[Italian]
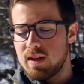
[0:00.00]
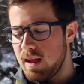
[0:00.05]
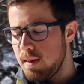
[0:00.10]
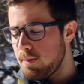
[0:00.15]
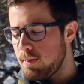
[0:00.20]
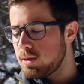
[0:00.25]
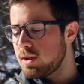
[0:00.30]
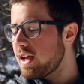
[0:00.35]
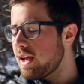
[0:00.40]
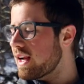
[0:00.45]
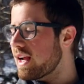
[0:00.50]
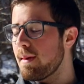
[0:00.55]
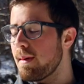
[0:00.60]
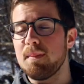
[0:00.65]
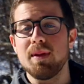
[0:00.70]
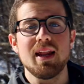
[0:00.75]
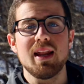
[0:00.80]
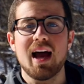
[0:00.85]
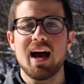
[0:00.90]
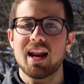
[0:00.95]
di poter
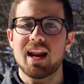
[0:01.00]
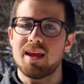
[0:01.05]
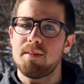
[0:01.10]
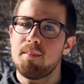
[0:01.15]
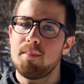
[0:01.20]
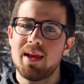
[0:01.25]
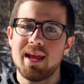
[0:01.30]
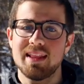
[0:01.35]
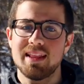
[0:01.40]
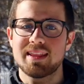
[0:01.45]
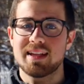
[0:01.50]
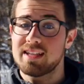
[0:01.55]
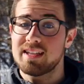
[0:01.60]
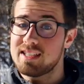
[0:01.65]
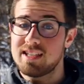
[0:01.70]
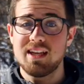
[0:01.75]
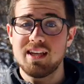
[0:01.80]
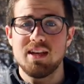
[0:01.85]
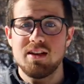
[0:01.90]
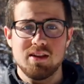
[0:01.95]
camminare mentre
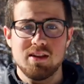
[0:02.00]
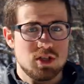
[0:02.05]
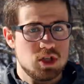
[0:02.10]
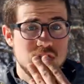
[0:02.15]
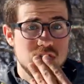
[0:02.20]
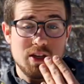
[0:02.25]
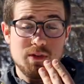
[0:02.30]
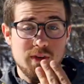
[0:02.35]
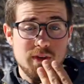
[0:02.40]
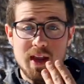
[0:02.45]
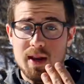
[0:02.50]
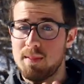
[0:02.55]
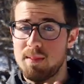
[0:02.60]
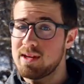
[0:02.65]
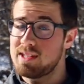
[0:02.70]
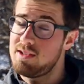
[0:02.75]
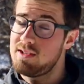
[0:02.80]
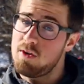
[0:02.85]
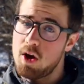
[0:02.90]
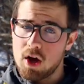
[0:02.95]
si, ci si
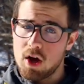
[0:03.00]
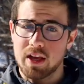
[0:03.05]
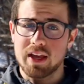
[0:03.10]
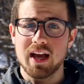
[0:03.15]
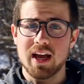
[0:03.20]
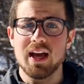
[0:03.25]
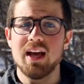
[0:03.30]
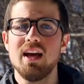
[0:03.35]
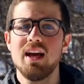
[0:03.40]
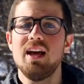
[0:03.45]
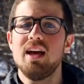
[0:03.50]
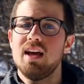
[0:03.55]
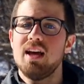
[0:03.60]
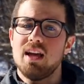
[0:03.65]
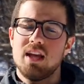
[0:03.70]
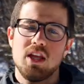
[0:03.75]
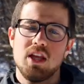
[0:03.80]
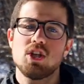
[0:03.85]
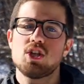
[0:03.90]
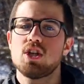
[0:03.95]
filma, si vlogga
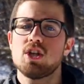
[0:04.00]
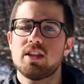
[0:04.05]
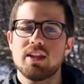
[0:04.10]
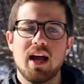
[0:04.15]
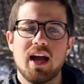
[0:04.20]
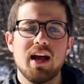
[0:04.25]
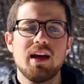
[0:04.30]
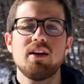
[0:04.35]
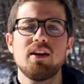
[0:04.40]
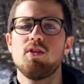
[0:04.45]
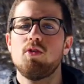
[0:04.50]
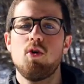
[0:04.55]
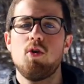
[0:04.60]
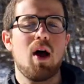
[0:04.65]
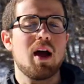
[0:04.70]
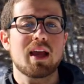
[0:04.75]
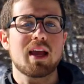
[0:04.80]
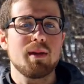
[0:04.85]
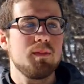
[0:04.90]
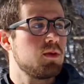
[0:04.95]
in città o
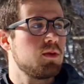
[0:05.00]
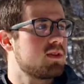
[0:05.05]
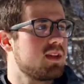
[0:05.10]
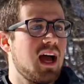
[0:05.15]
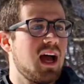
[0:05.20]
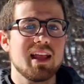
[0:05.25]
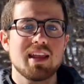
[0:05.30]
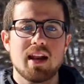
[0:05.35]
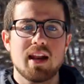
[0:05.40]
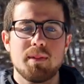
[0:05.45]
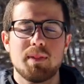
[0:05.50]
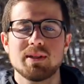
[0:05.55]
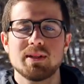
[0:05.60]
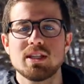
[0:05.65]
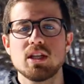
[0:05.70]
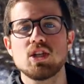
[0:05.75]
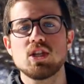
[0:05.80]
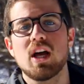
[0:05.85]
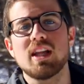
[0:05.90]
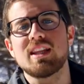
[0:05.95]
anche in montagna nelle
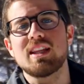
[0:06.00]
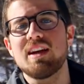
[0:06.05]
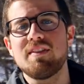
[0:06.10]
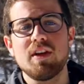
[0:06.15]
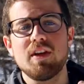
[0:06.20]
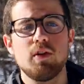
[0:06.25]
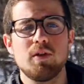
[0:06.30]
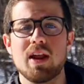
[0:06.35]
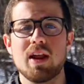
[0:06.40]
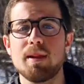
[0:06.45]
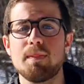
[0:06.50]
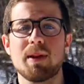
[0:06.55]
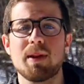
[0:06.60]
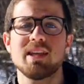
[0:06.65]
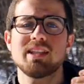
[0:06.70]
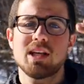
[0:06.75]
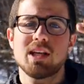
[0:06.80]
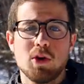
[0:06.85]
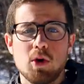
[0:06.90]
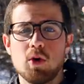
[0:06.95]
passeggiate, avendo una ripresa